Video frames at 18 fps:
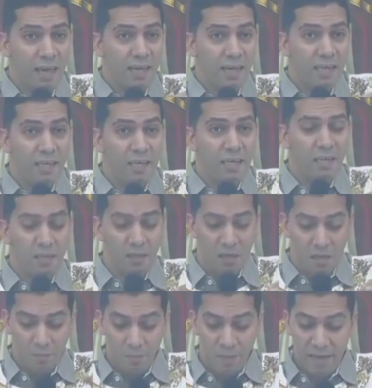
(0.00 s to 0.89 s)
حقيقي
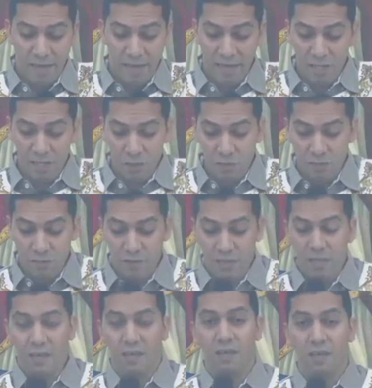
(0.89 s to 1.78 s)
ما هياش
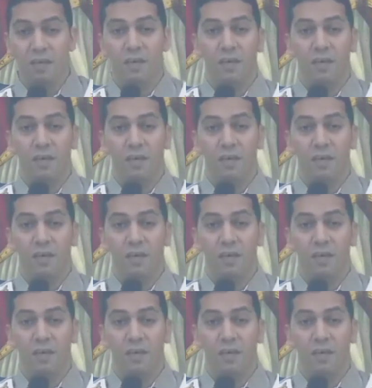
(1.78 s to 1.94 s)
في